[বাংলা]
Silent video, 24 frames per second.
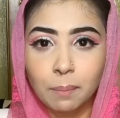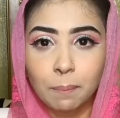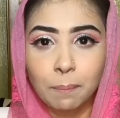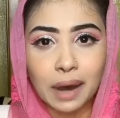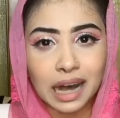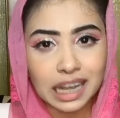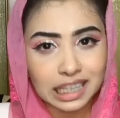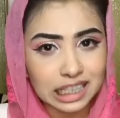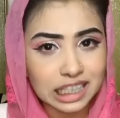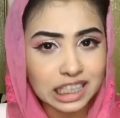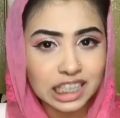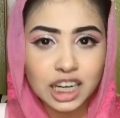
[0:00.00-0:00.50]

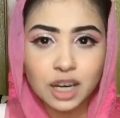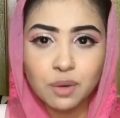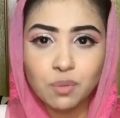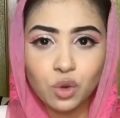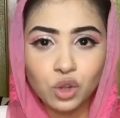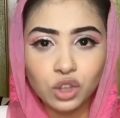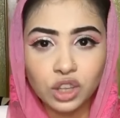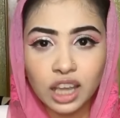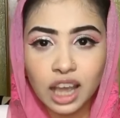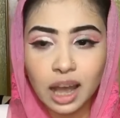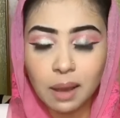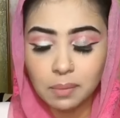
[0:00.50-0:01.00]
বাজেটের
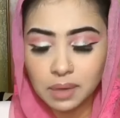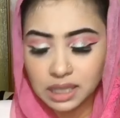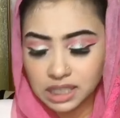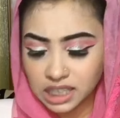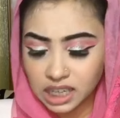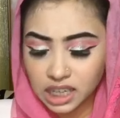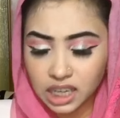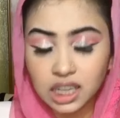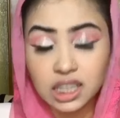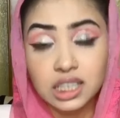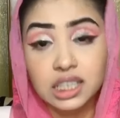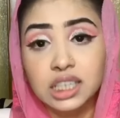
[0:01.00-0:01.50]
মধ্যে আমি যে
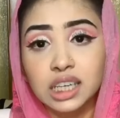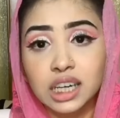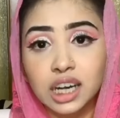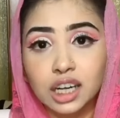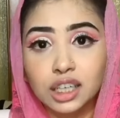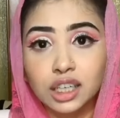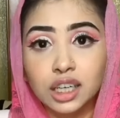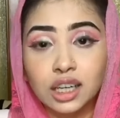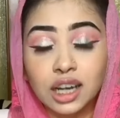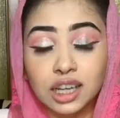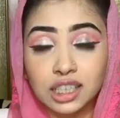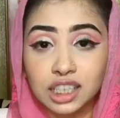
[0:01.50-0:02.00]

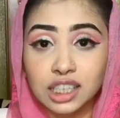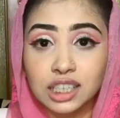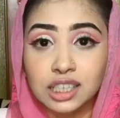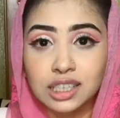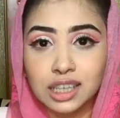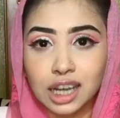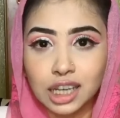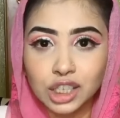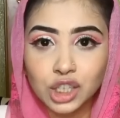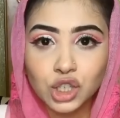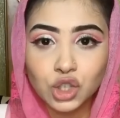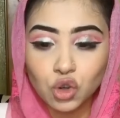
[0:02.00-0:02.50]
কনসিলারটা আজকে
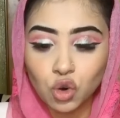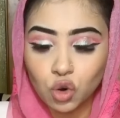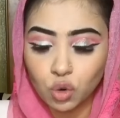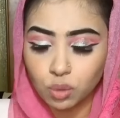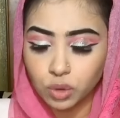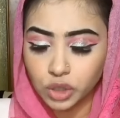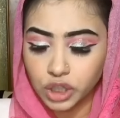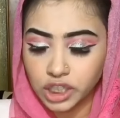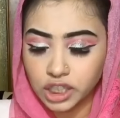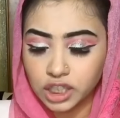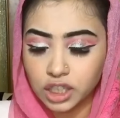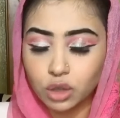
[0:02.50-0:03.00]
সাজেস্ট করব
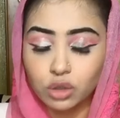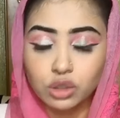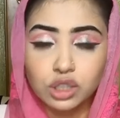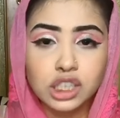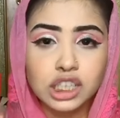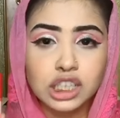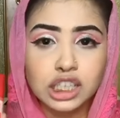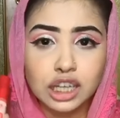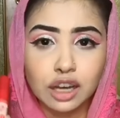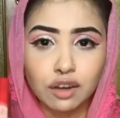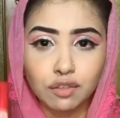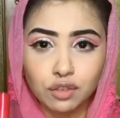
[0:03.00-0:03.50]
সেটা হচ্ছে
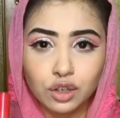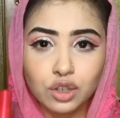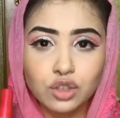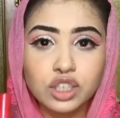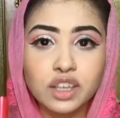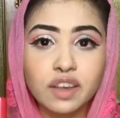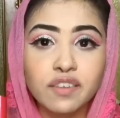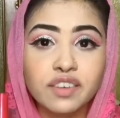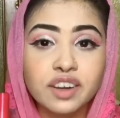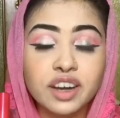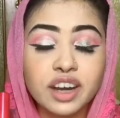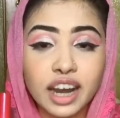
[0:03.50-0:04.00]
ডাব্লিউ
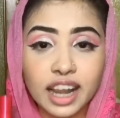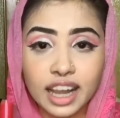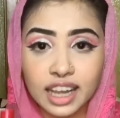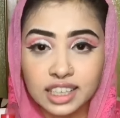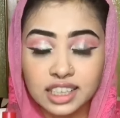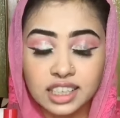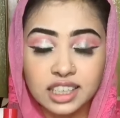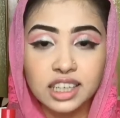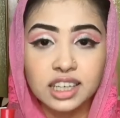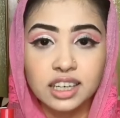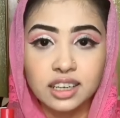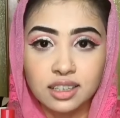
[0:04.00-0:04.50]
সেভেনের
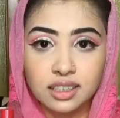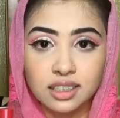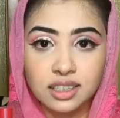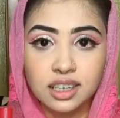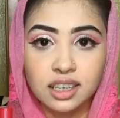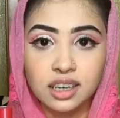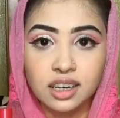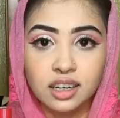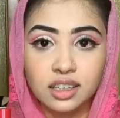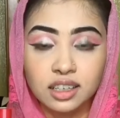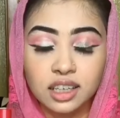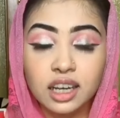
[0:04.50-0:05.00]
এইচডি
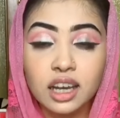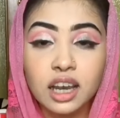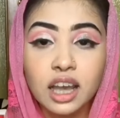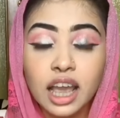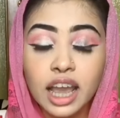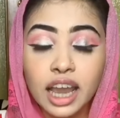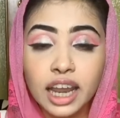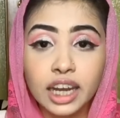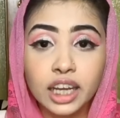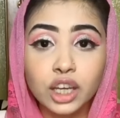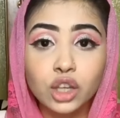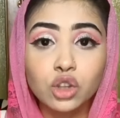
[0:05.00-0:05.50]
কনসিলারটা
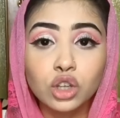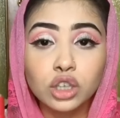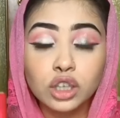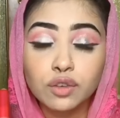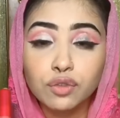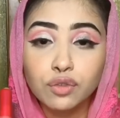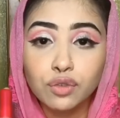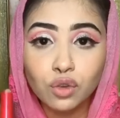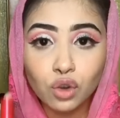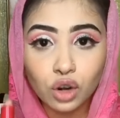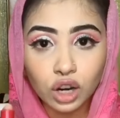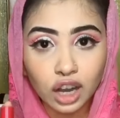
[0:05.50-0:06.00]
এটা কিন্তু একটা
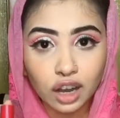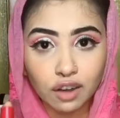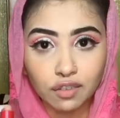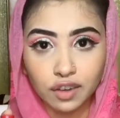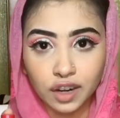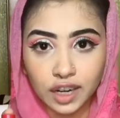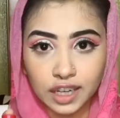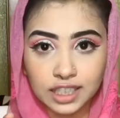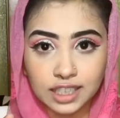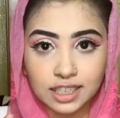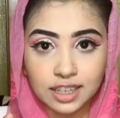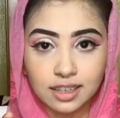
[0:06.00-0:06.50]
ফুল
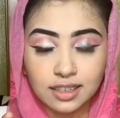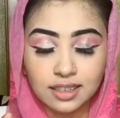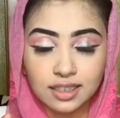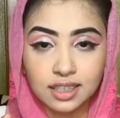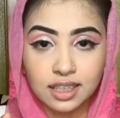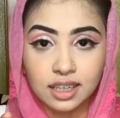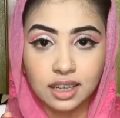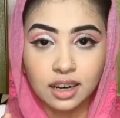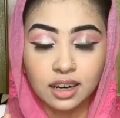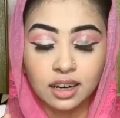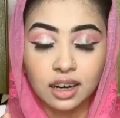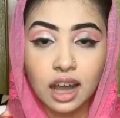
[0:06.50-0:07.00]
কাভারেজ
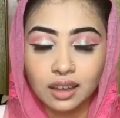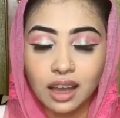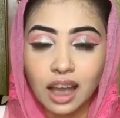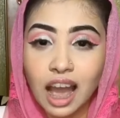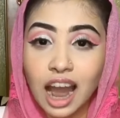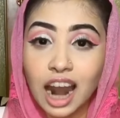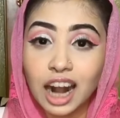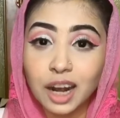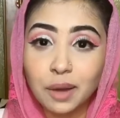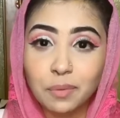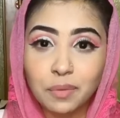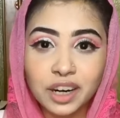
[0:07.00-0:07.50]
কনসিলার
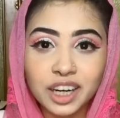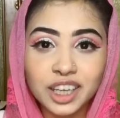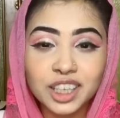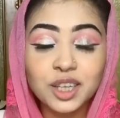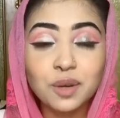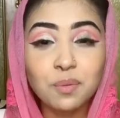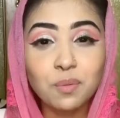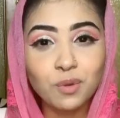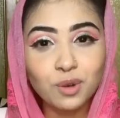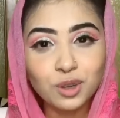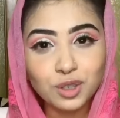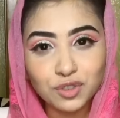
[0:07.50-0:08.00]
আর আমার একটা
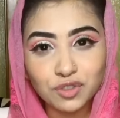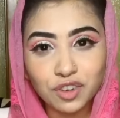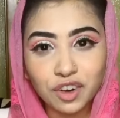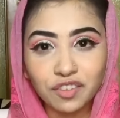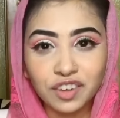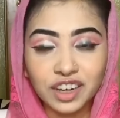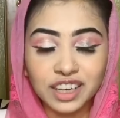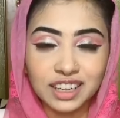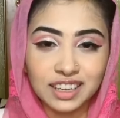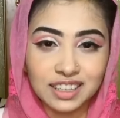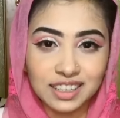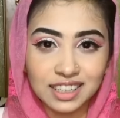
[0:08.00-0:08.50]
মোস্ট
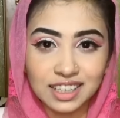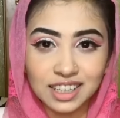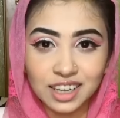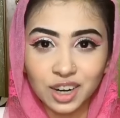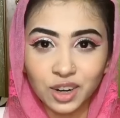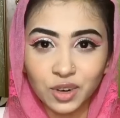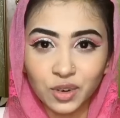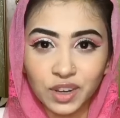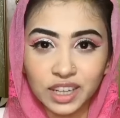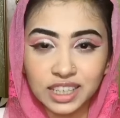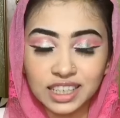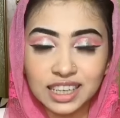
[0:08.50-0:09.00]
ফেভারিট কনসিলার
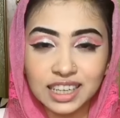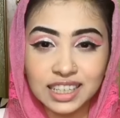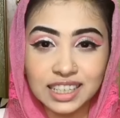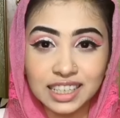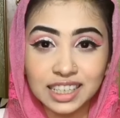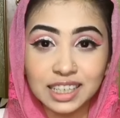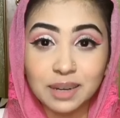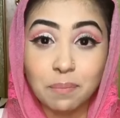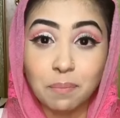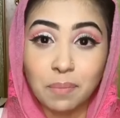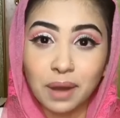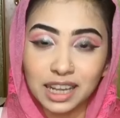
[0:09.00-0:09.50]
রয়েছে
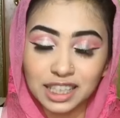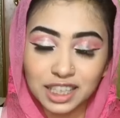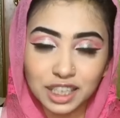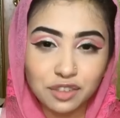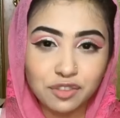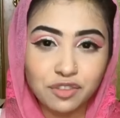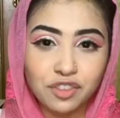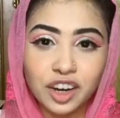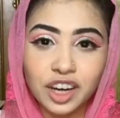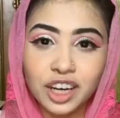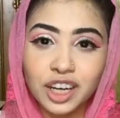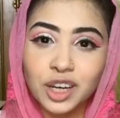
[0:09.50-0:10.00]
যেটা বাজেট
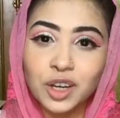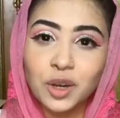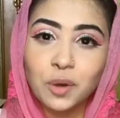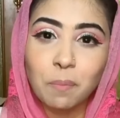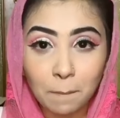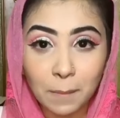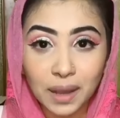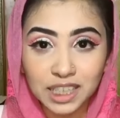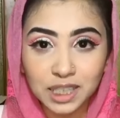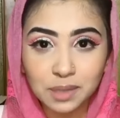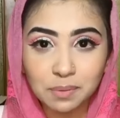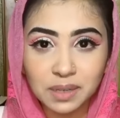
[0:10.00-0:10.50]
ফ্রেন্ডলিও
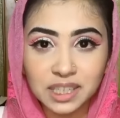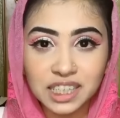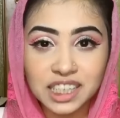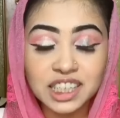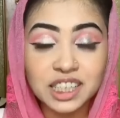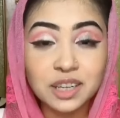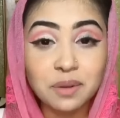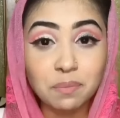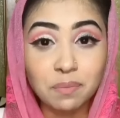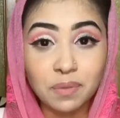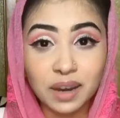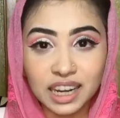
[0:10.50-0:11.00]
পাশাপাশি
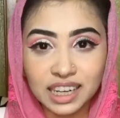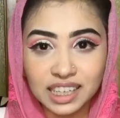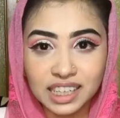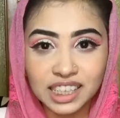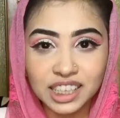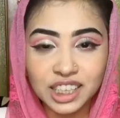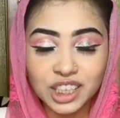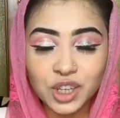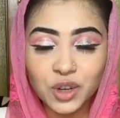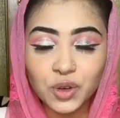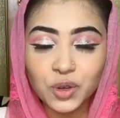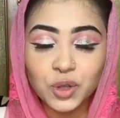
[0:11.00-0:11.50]
এটার
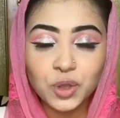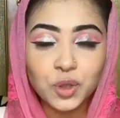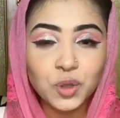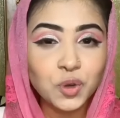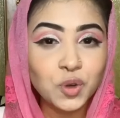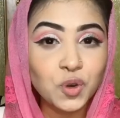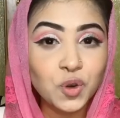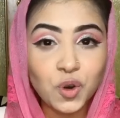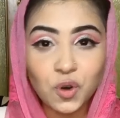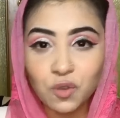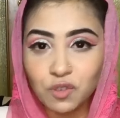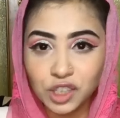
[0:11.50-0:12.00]
ব্লেন্ডিংটাও কিন্তু
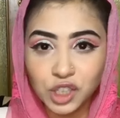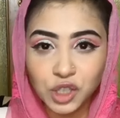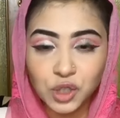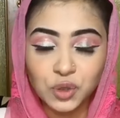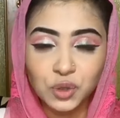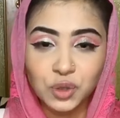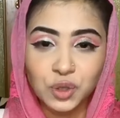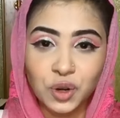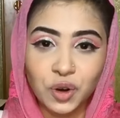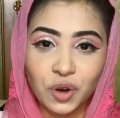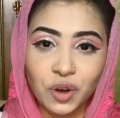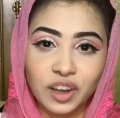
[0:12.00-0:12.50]
খুবই
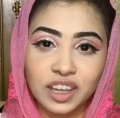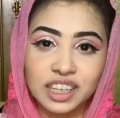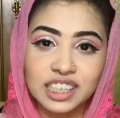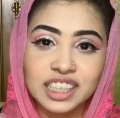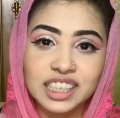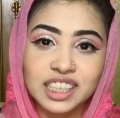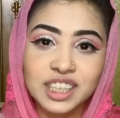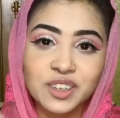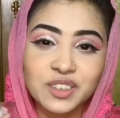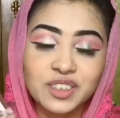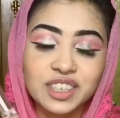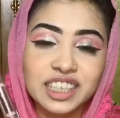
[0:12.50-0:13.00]
সুন্দর হয়
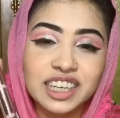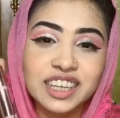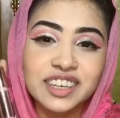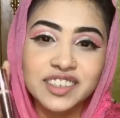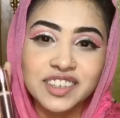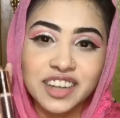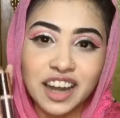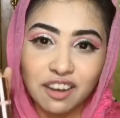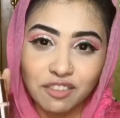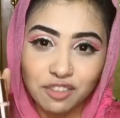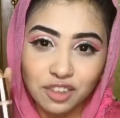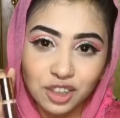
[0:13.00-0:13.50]
সেটা হচ্ছে
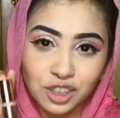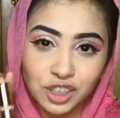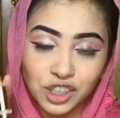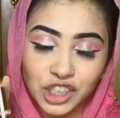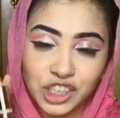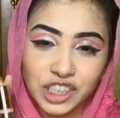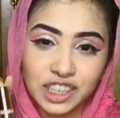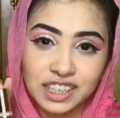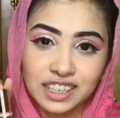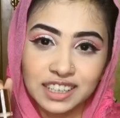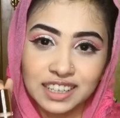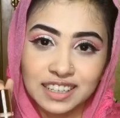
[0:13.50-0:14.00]

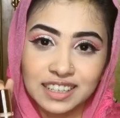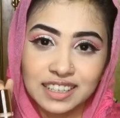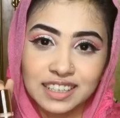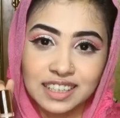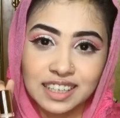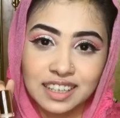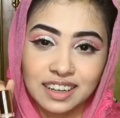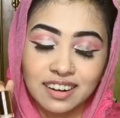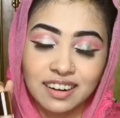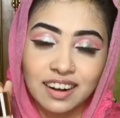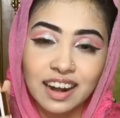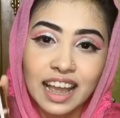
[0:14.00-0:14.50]
রেভলিউশনের
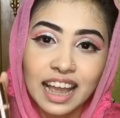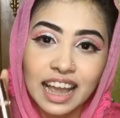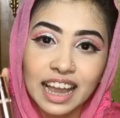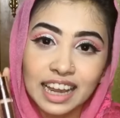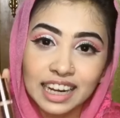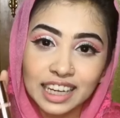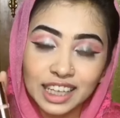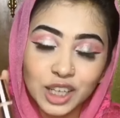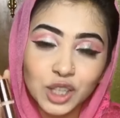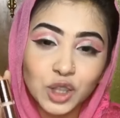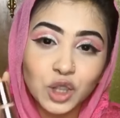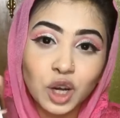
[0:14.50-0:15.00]
কনসিলার
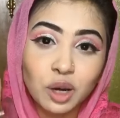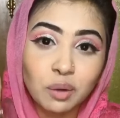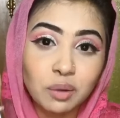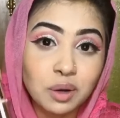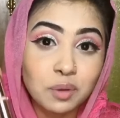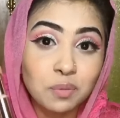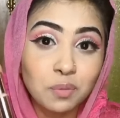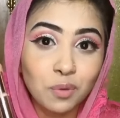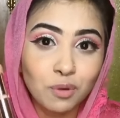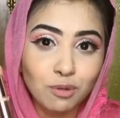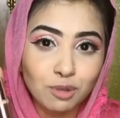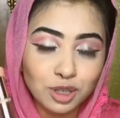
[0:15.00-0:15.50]
এটা কিন্তু আমার
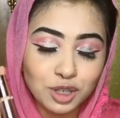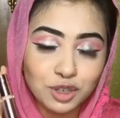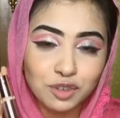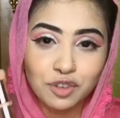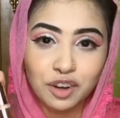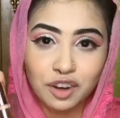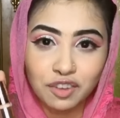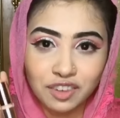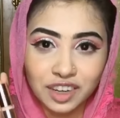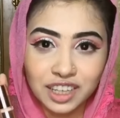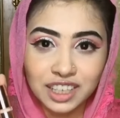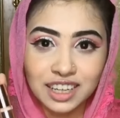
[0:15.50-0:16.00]
মোস্ট
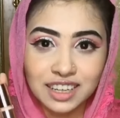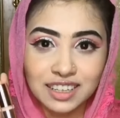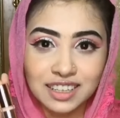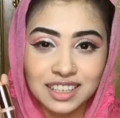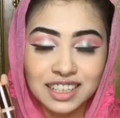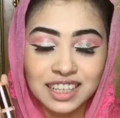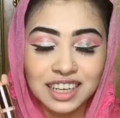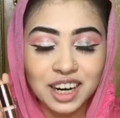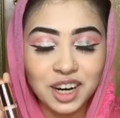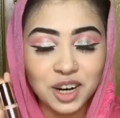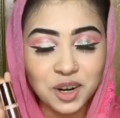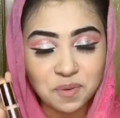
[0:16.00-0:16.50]
ফেভারিট
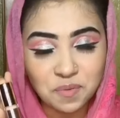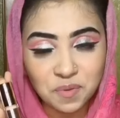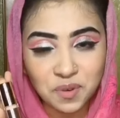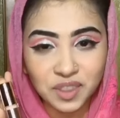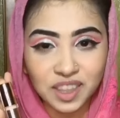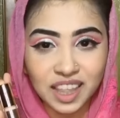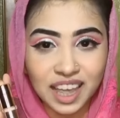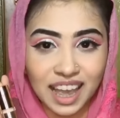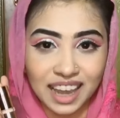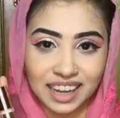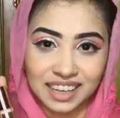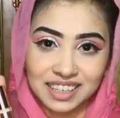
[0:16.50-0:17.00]
কনসিলারের
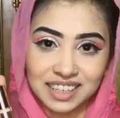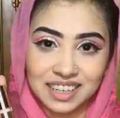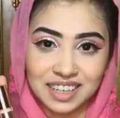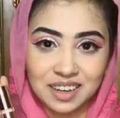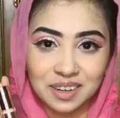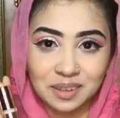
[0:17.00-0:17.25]
মধ্যে একটা